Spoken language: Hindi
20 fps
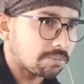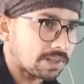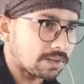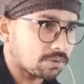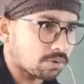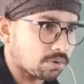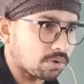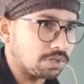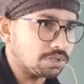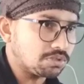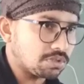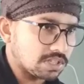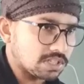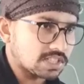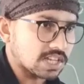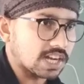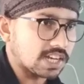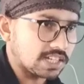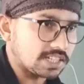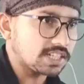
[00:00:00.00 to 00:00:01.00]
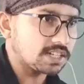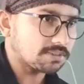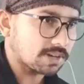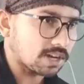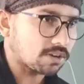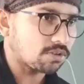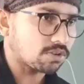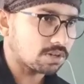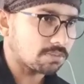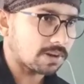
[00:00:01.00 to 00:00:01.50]
मतलब कोई जो इंसान एरियम
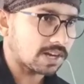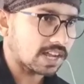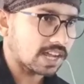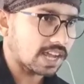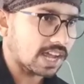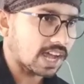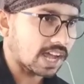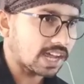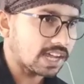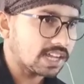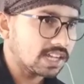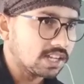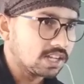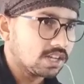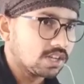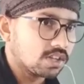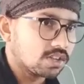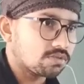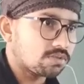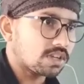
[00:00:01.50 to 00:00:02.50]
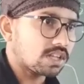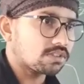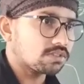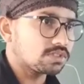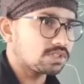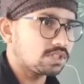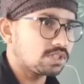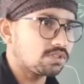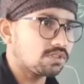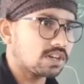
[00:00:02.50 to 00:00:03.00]
का कोड बनाया है तो वो या
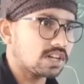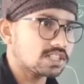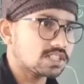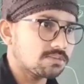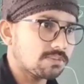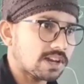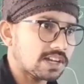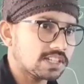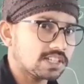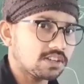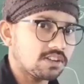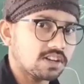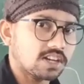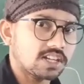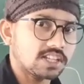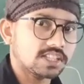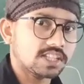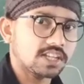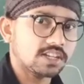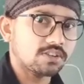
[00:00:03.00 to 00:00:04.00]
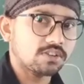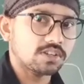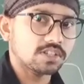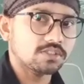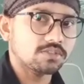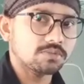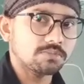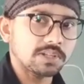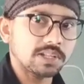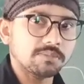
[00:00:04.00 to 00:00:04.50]
तो जीरो का इस्तेमाल किया होगा नहीं तो एक को
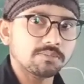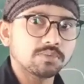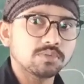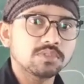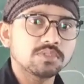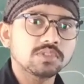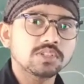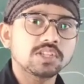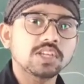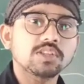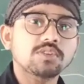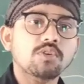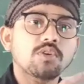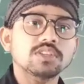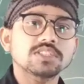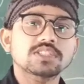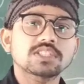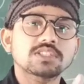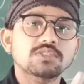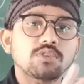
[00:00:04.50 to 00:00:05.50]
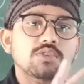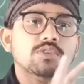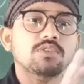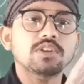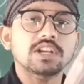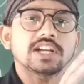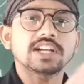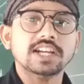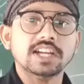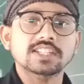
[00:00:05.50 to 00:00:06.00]
नहीं दो तो मतलब कि कौन कौन
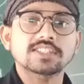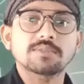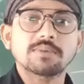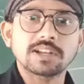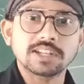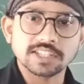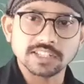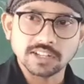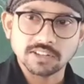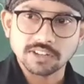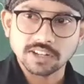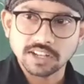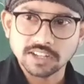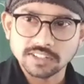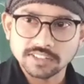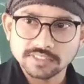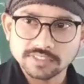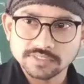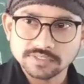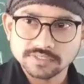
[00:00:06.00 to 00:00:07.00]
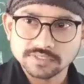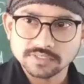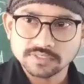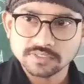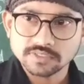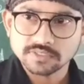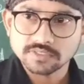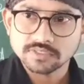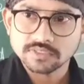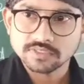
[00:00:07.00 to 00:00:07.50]
कौन अंक का इस्तेमाल किया होगा
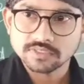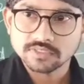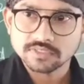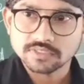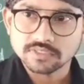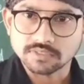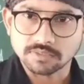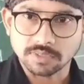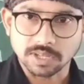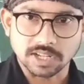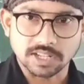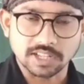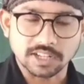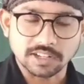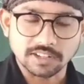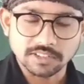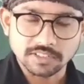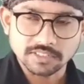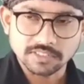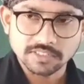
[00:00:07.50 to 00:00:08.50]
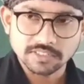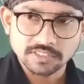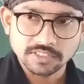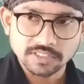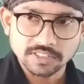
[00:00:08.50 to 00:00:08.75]
फिर देख लो